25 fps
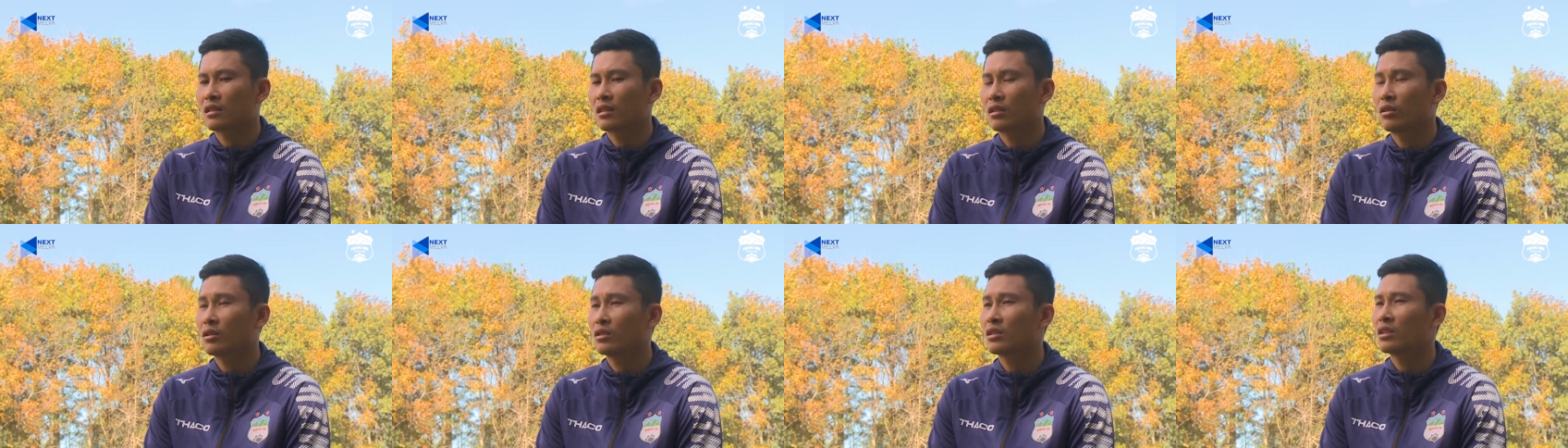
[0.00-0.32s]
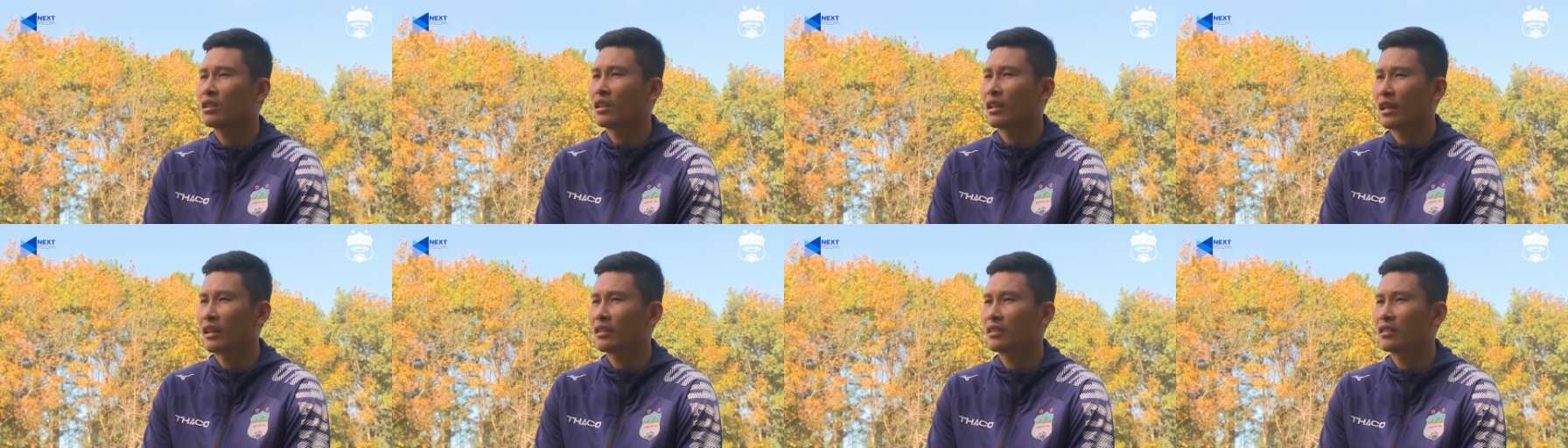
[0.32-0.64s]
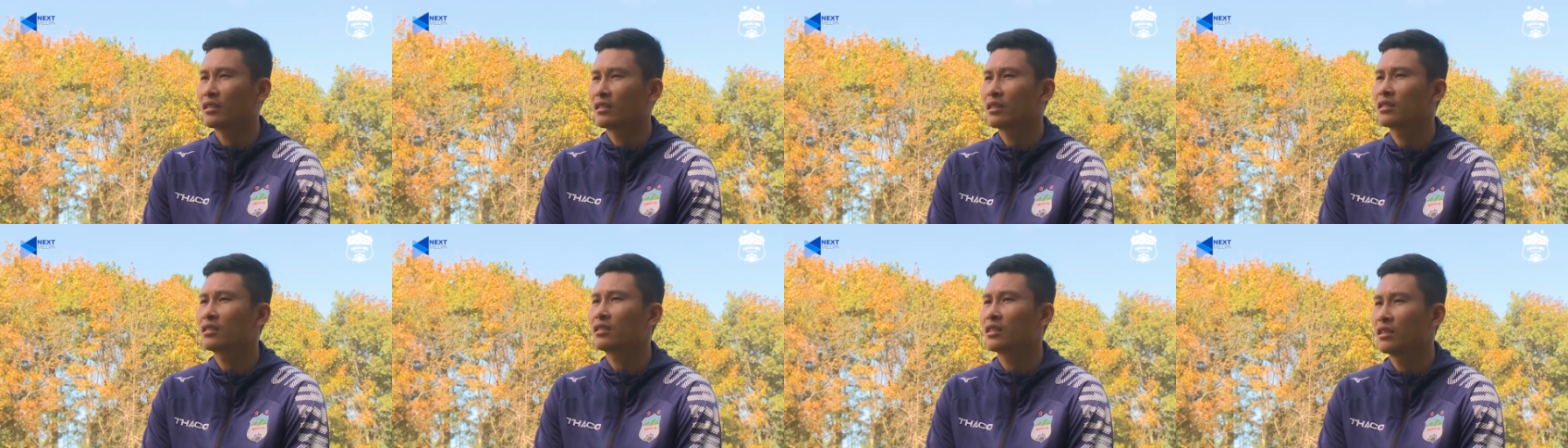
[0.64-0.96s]
cái lối chơi này từ
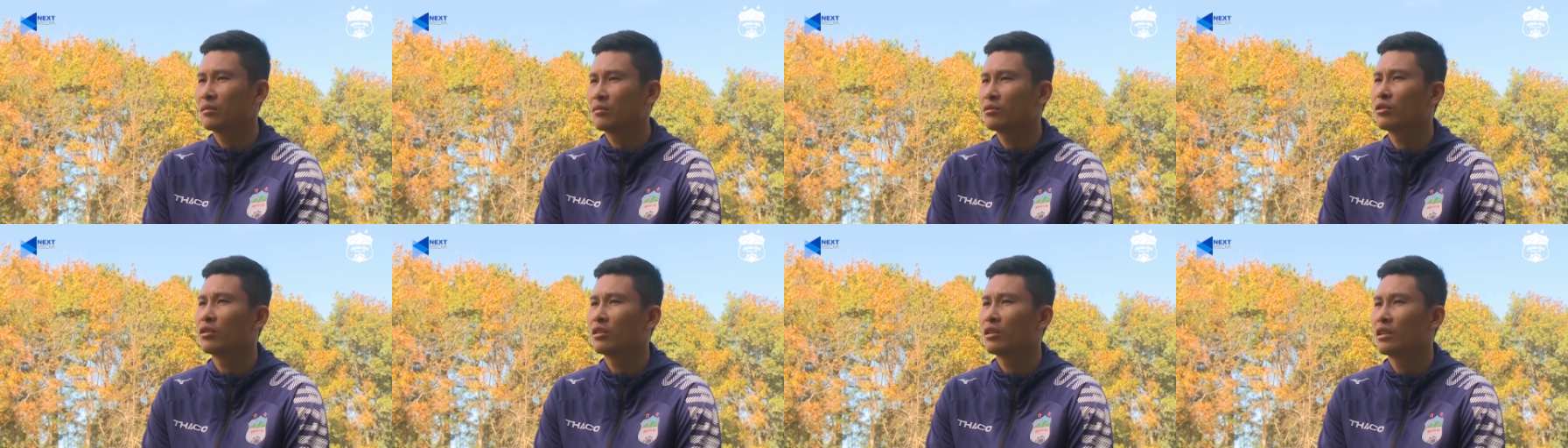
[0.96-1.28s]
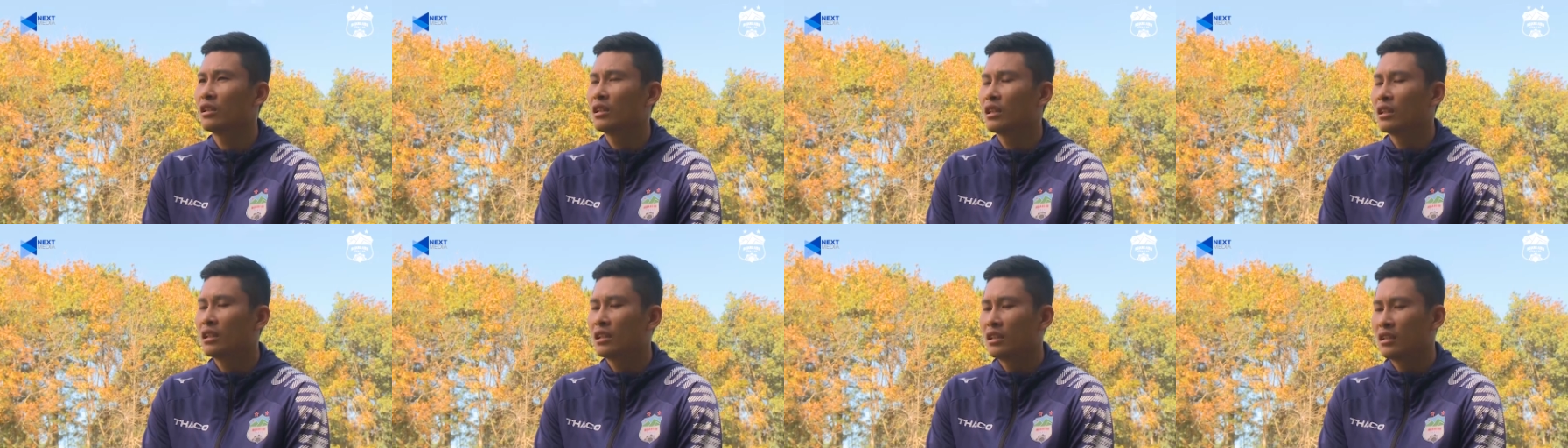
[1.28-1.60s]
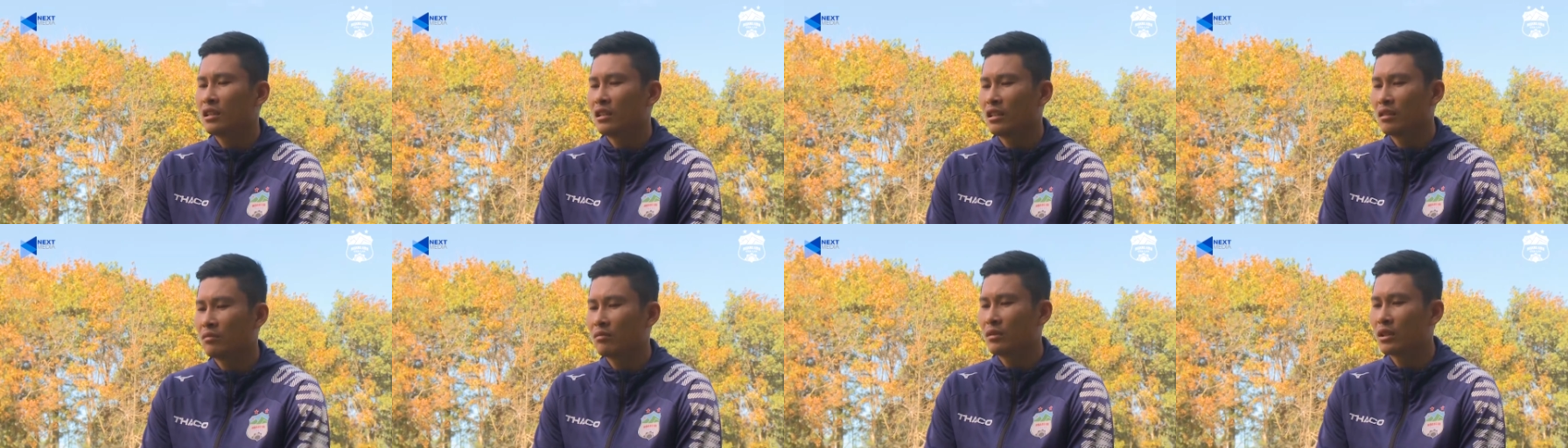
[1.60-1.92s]
rất sớm rồi
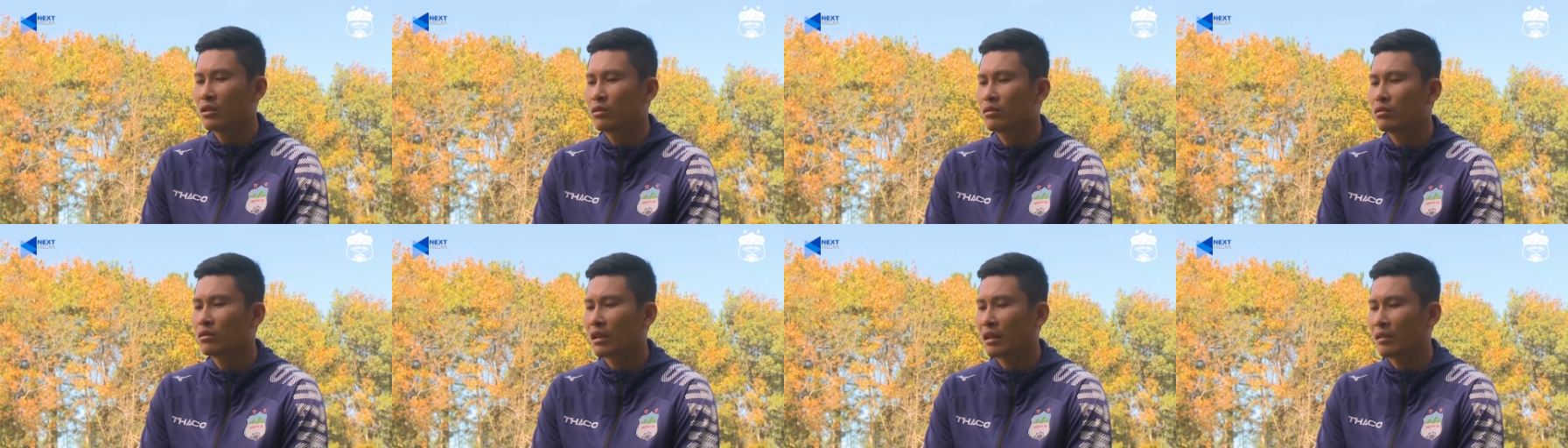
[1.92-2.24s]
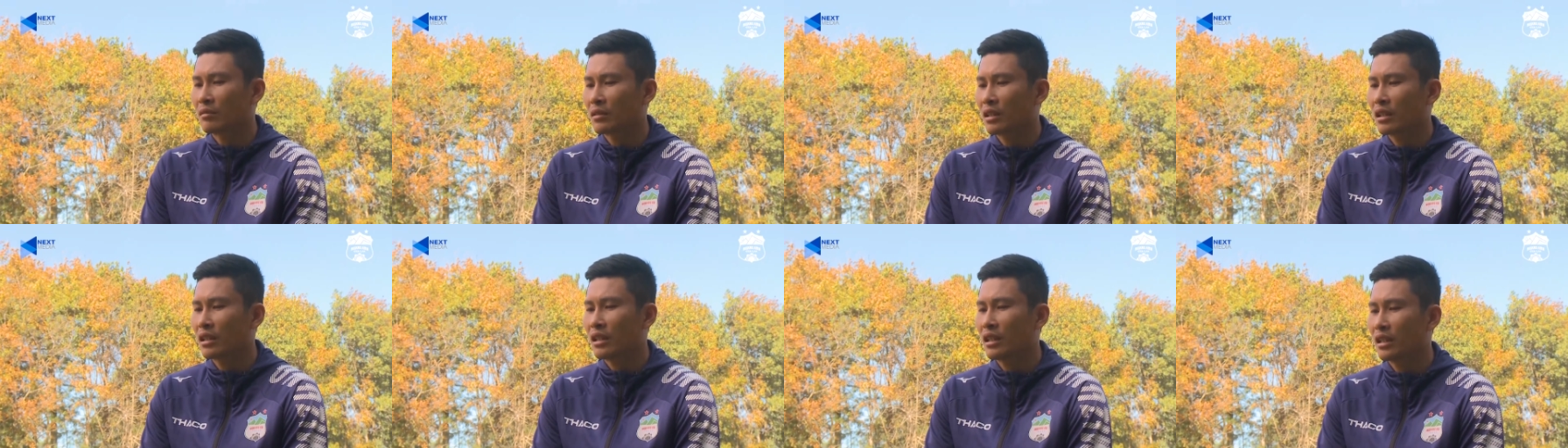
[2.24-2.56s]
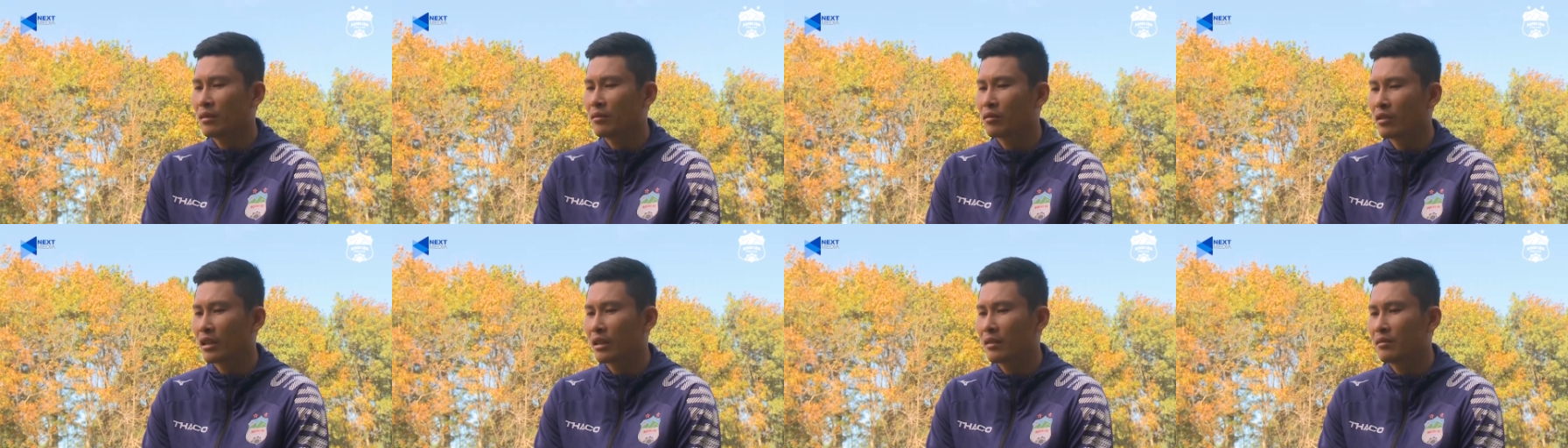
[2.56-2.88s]
nên mình cũng cảm thấy đây là
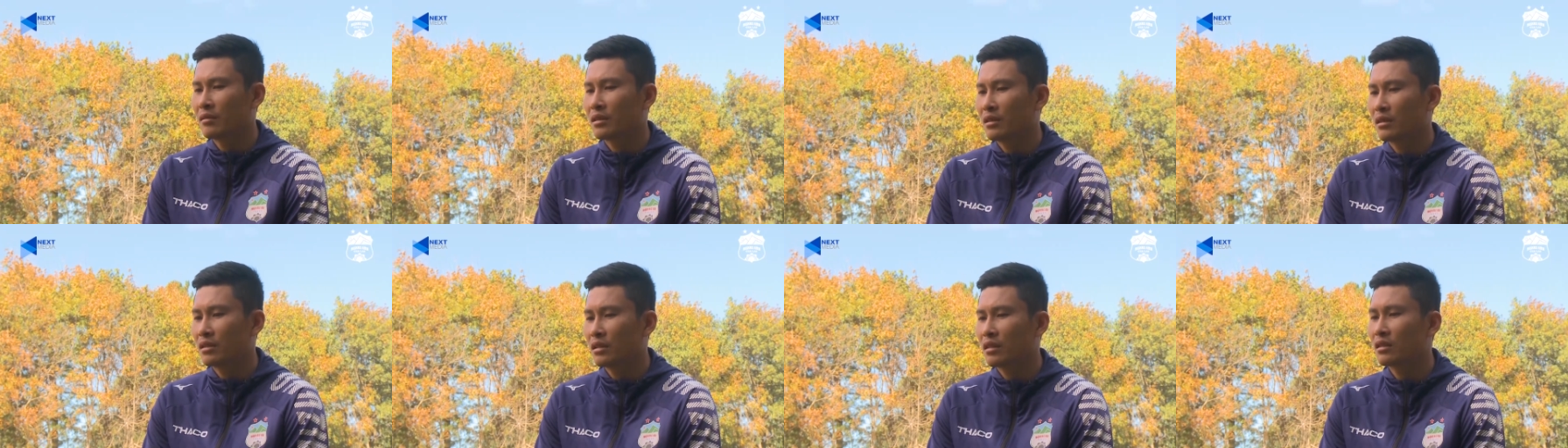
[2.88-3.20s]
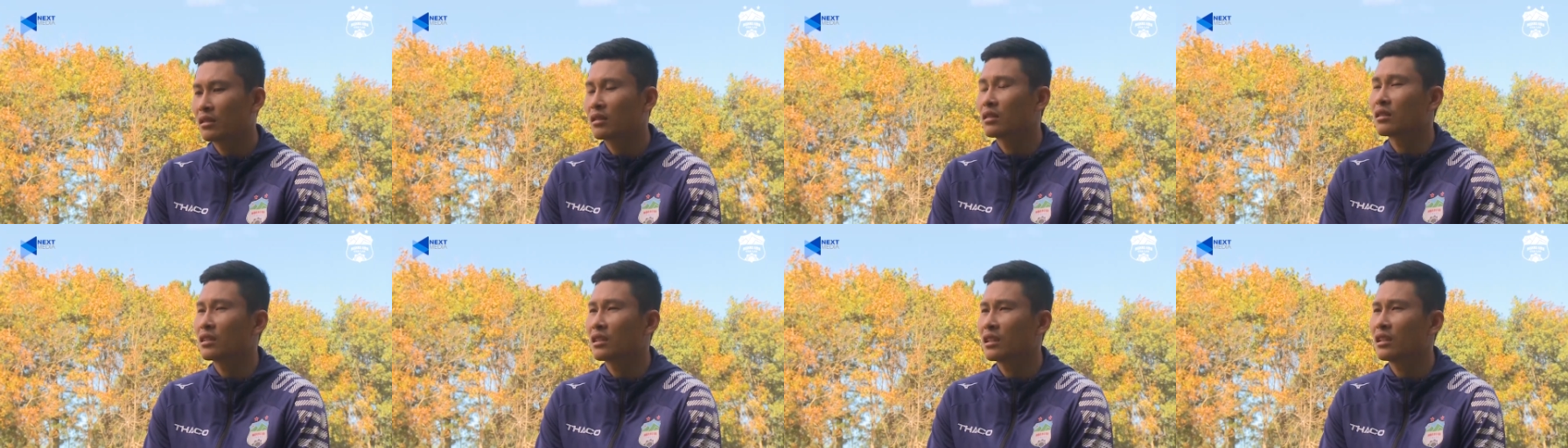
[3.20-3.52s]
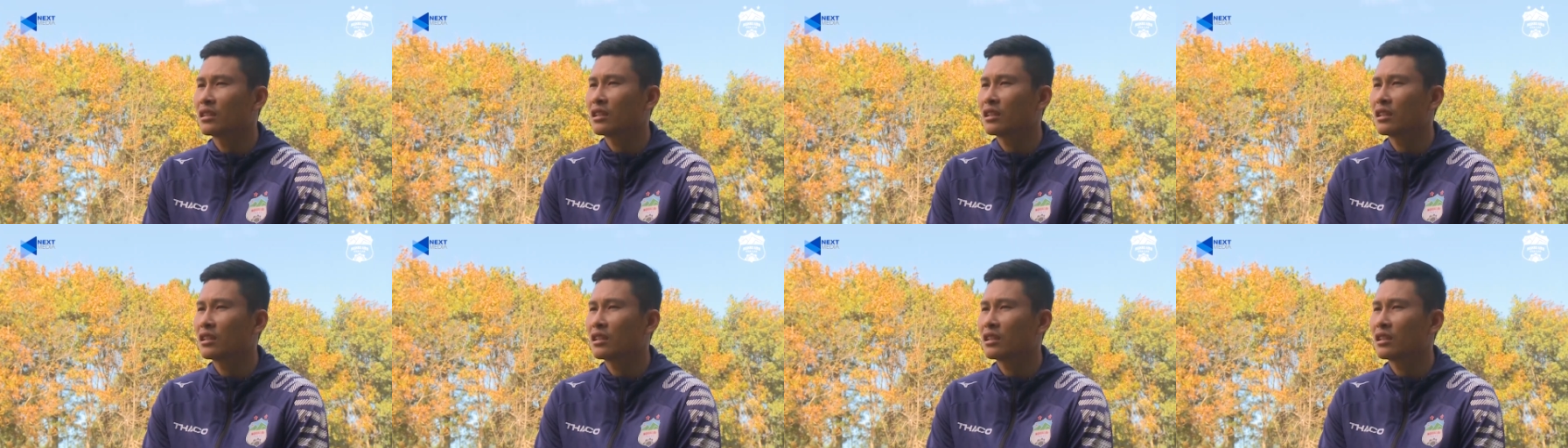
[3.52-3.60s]
một cái mình rất tự tin